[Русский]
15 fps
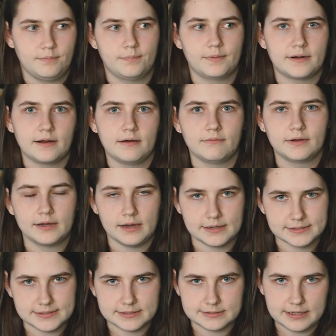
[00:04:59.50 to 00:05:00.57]
Про ВК
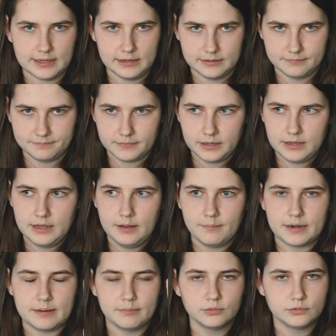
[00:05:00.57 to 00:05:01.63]
рассказала,
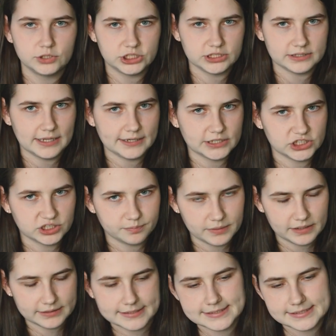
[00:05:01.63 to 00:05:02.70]
про будущий и дальнейший
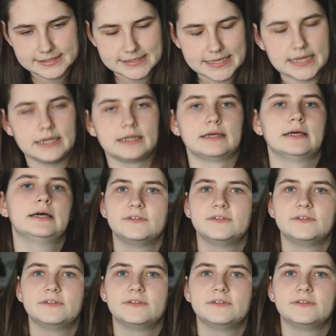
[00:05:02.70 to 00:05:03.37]
план рассказала.